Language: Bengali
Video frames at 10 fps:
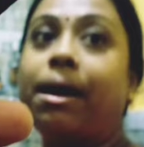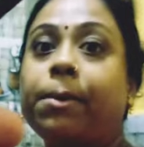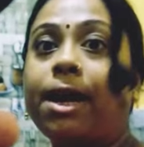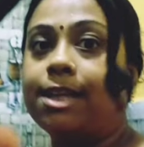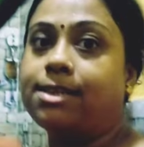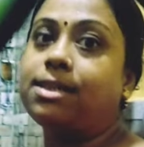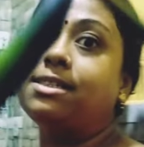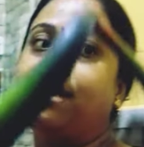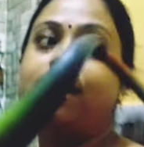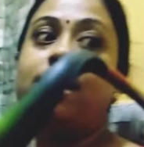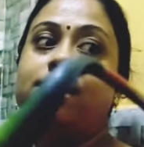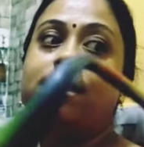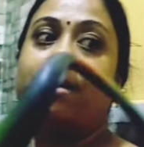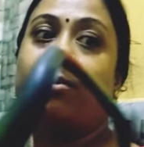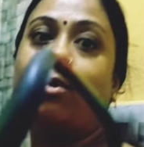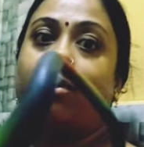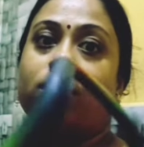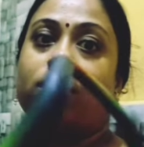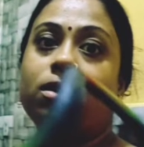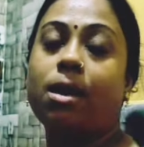আমি কানটা ছেড়ে দিয়েছে কেমন
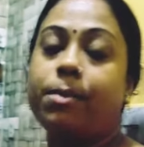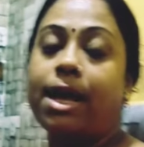আর আমি